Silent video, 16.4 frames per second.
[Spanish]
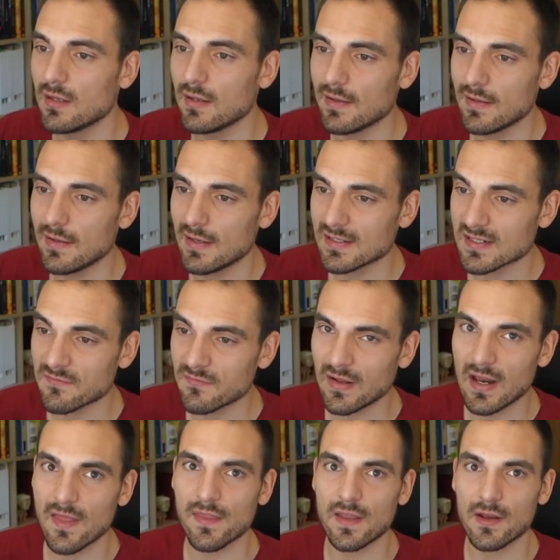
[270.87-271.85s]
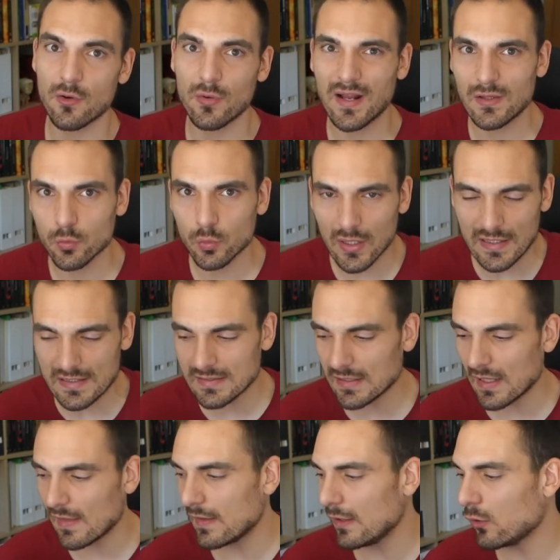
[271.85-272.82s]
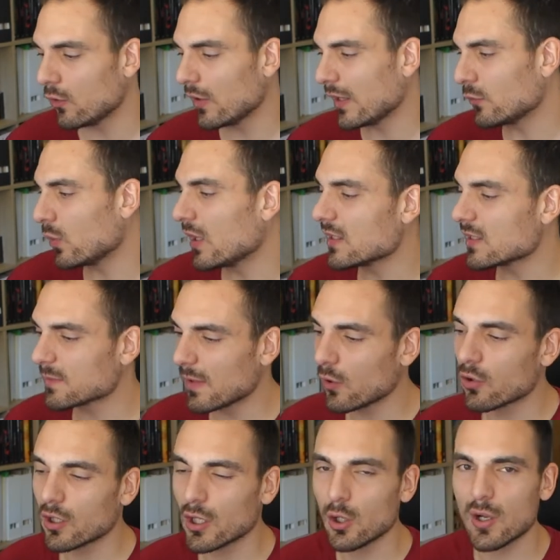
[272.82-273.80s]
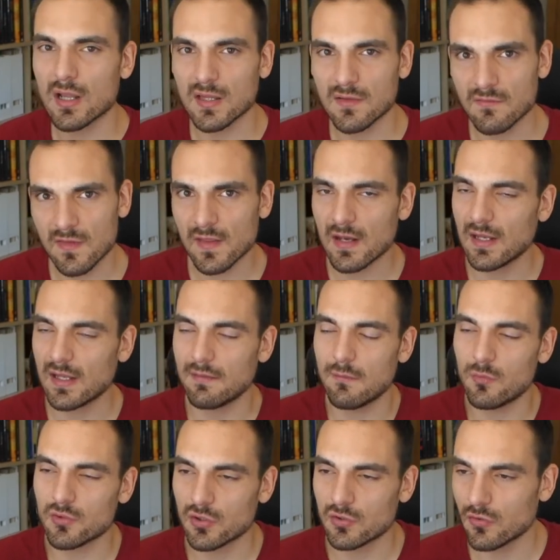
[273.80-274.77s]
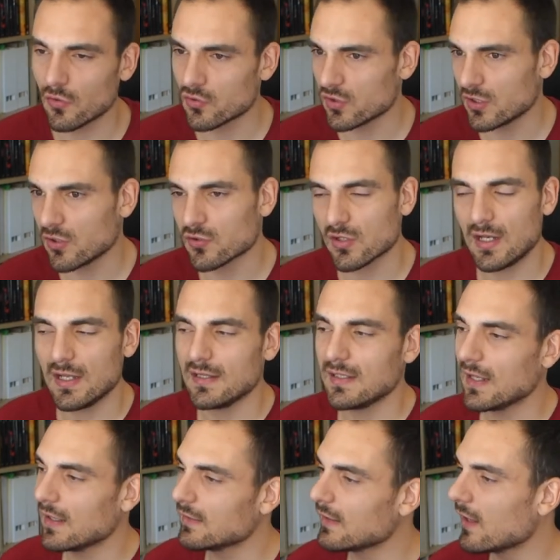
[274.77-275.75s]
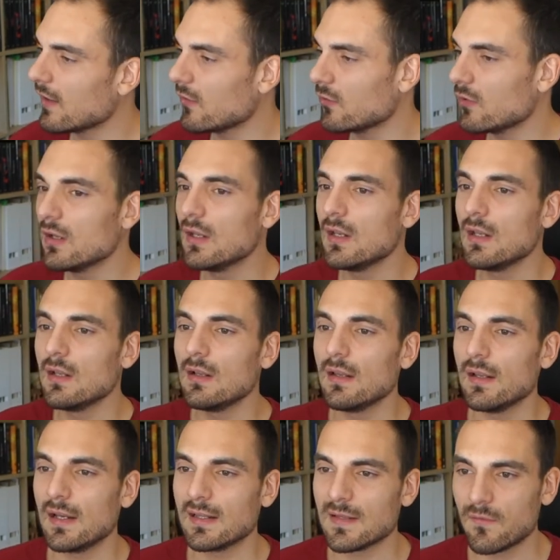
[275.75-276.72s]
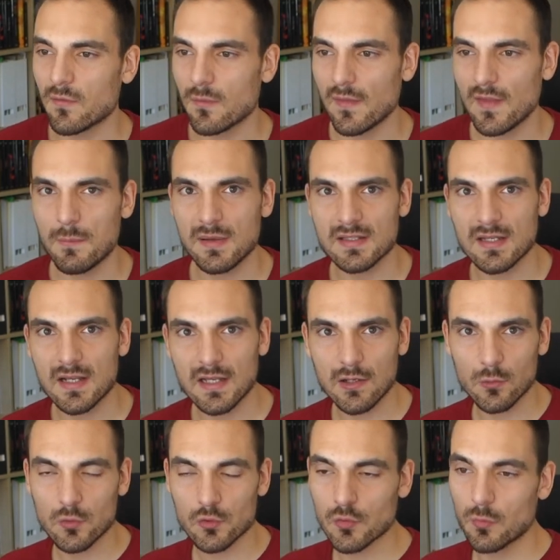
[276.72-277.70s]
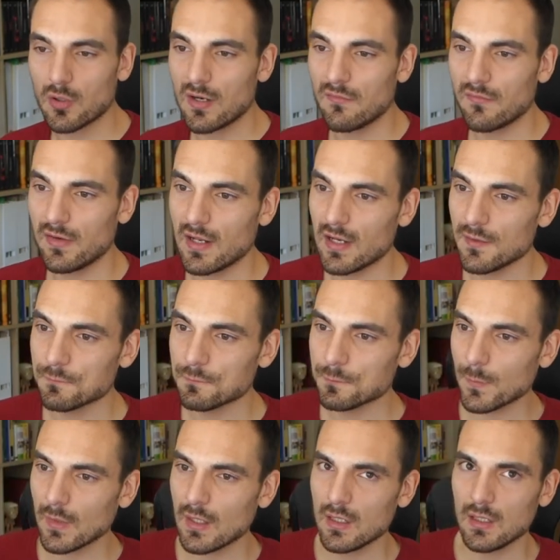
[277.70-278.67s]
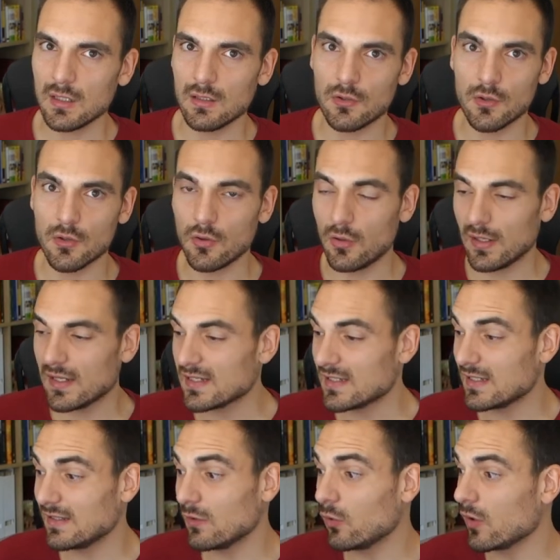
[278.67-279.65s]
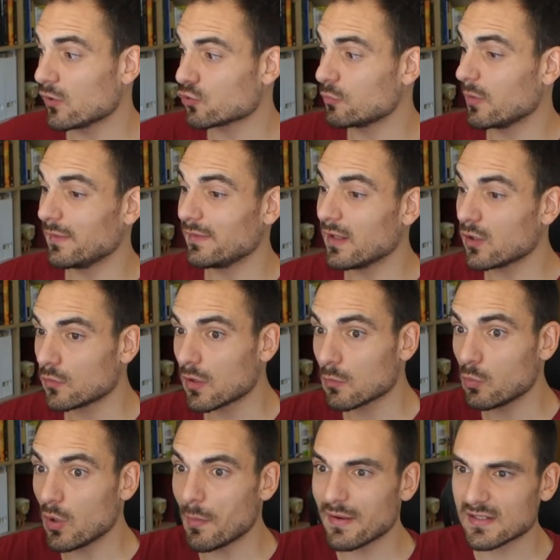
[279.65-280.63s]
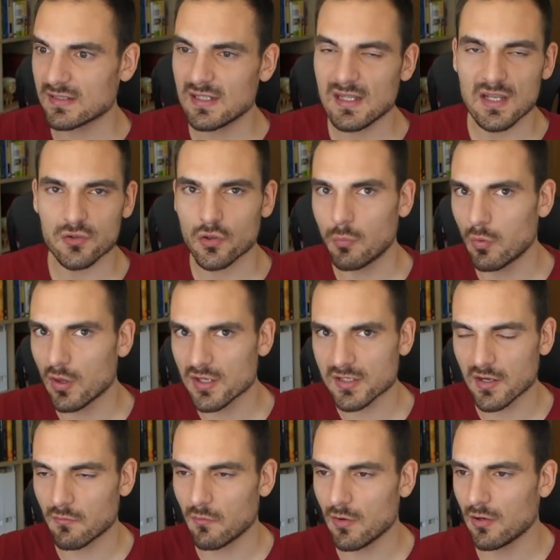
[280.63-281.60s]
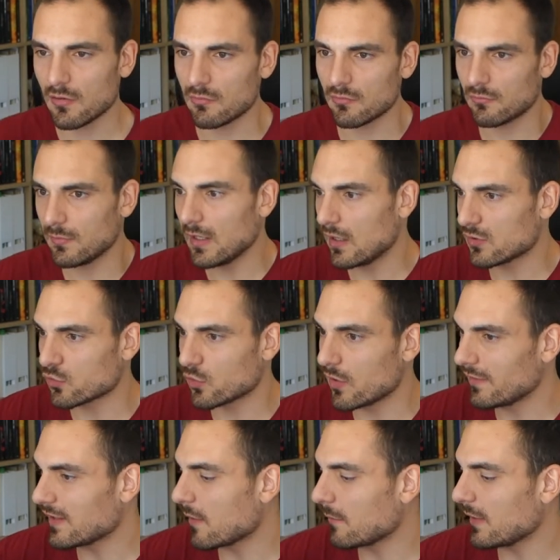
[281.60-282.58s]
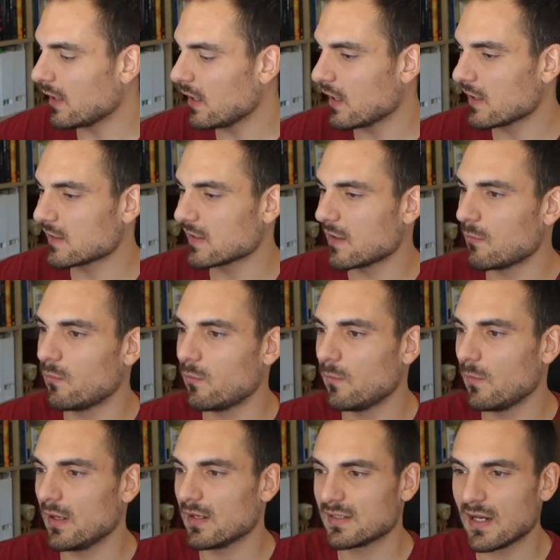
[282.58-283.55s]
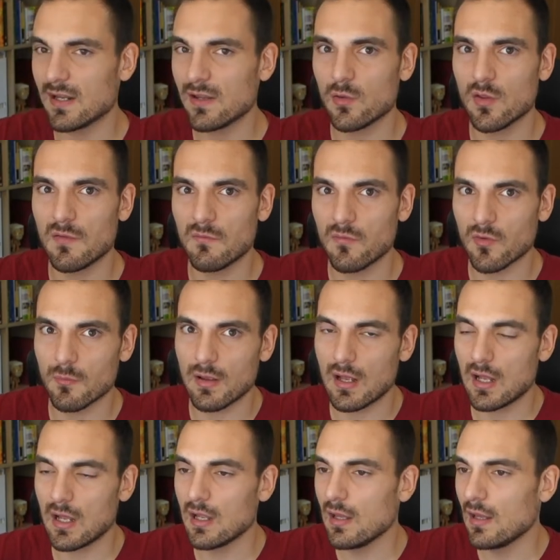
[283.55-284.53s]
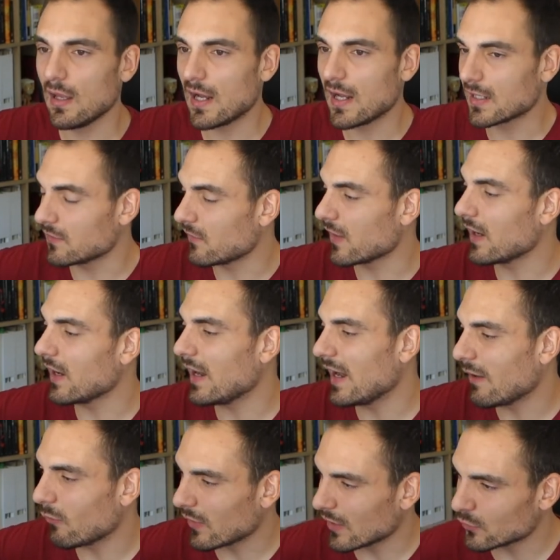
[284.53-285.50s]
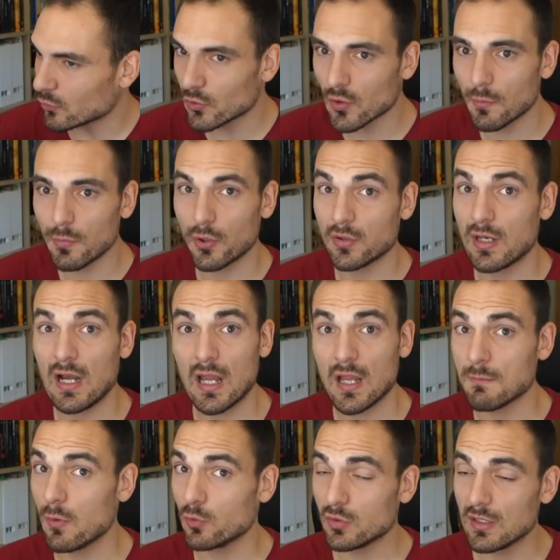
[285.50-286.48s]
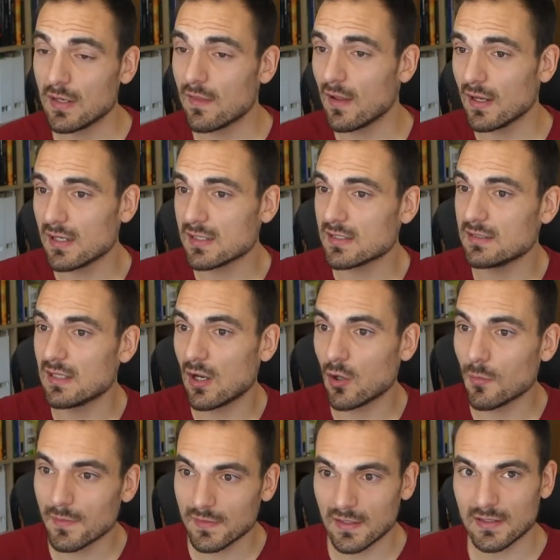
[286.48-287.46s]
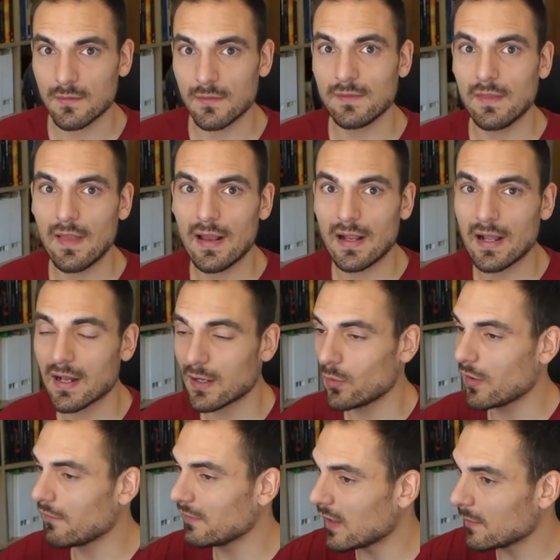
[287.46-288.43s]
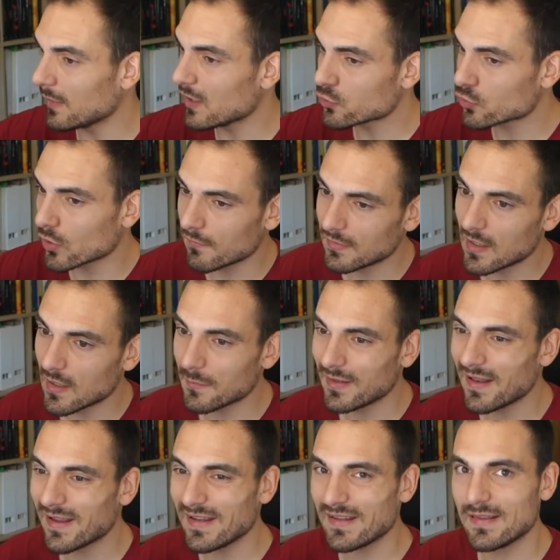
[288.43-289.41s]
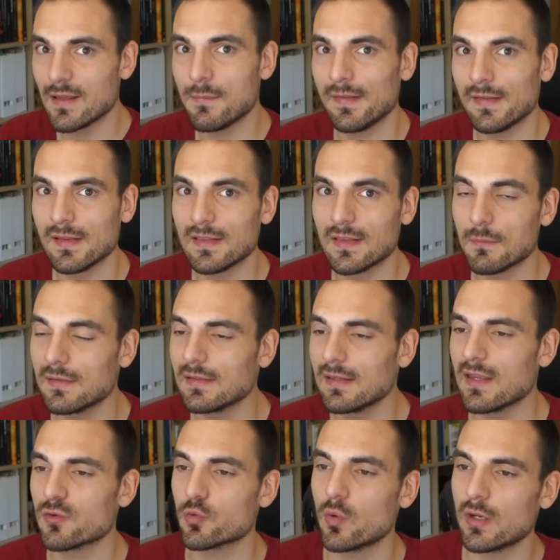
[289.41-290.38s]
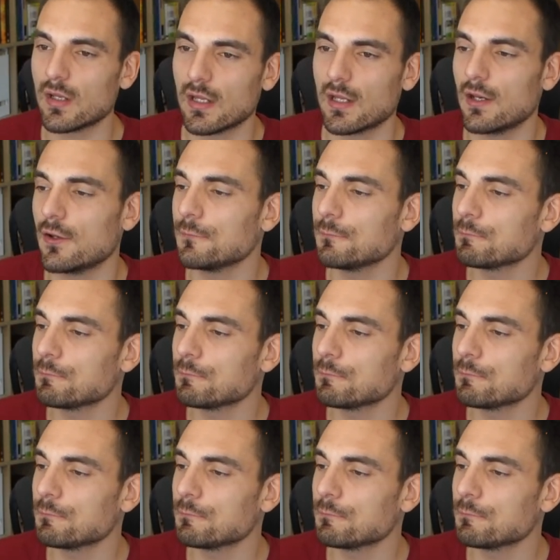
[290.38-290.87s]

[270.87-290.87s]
Eh, esa falacia ¿no? naturalista de lo natural es mejor que lo artificial que vemos en todos sitios, en el etiquetado, en estas formas de pensar incluso, porque al final no, no, es que si tengo que suplementar, toda una pastilla, eso no puede ser bueno. Mira, es una vitamina que se ha extraído de forma artificial en el laboratorio, pero tiene la misma utilidad que si te la comes directamente de la carne. Una vitamina es una vitamina independientemente de su origen.